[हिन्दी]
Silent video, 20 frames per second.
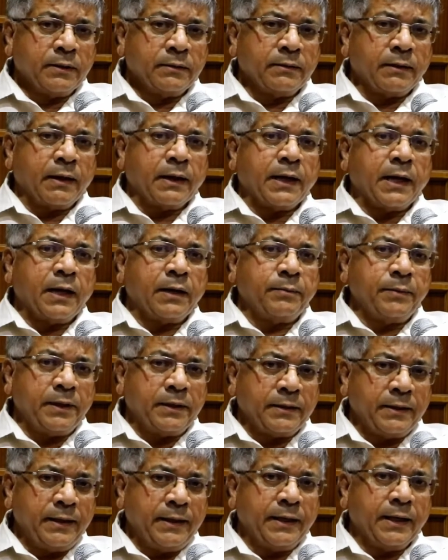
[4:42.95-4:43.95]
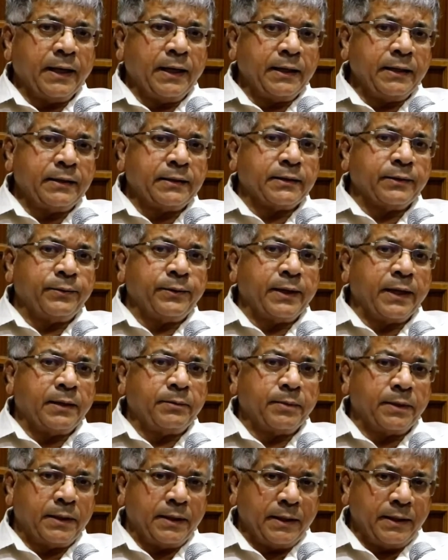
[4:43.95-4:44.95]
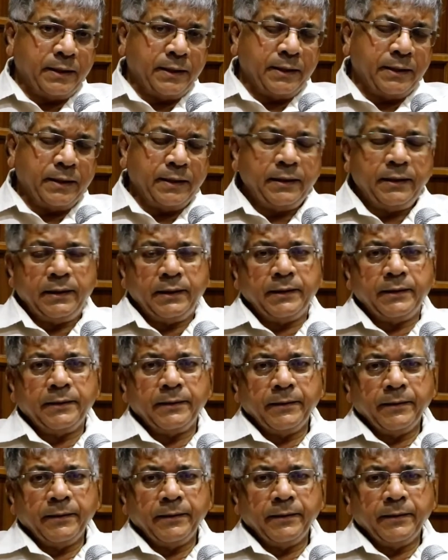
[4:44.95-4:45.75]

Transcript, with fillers: सरकार में इसलिए आए कि संविधान बदलने के लिए है